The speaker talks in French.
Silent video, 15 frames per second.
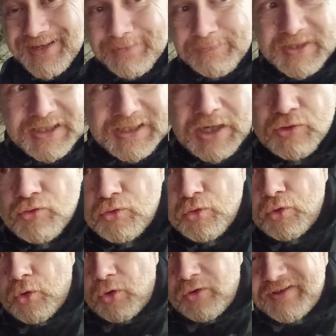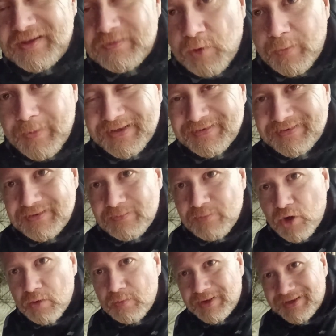les petits calculs, le grossissement
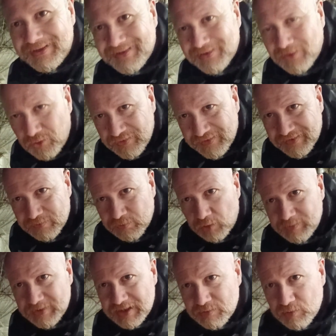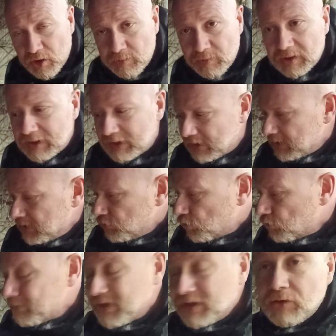maximum, grossissement minimum.
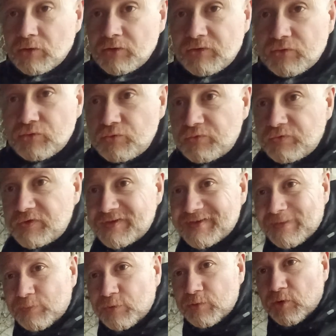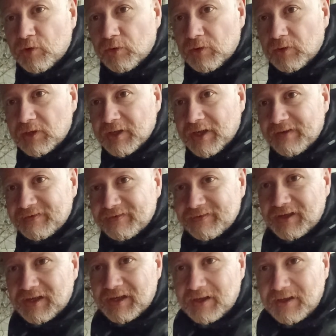Donc maintenant, il suffit simplement, grâce
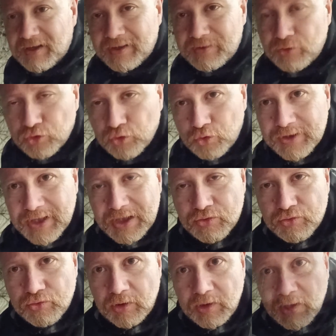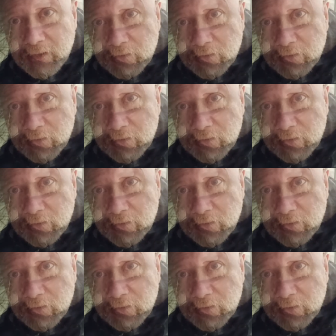à un autre calcul,